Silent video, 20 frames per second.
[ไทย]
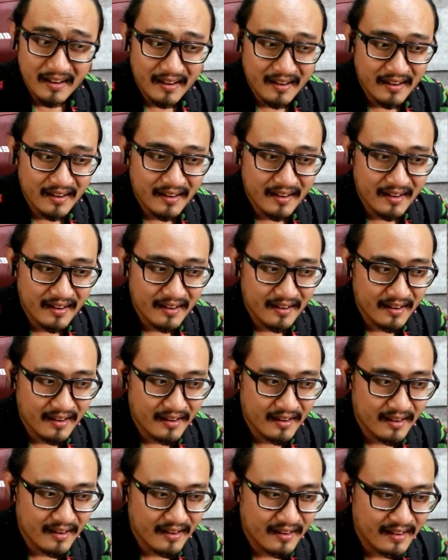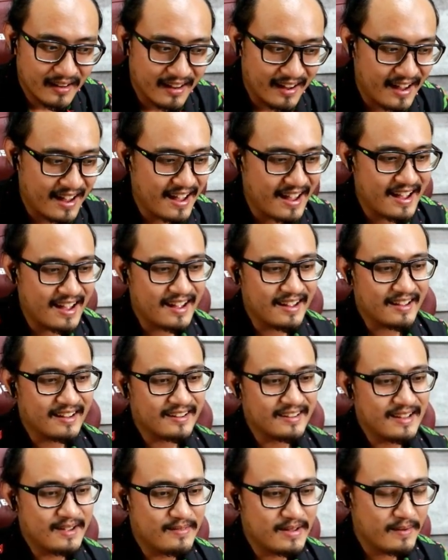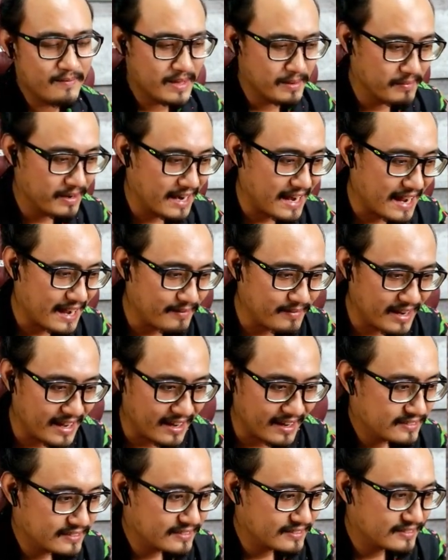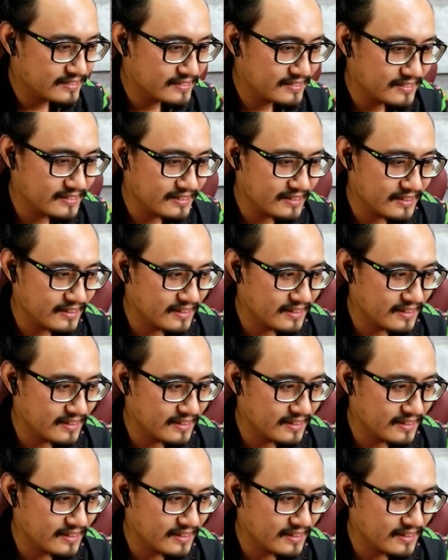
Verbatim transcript: ชัดครับชัดอ่าเยี่ยมเยี่ยมนี่เบอร์อะไรครับเนี่ยเบอร์อันนี้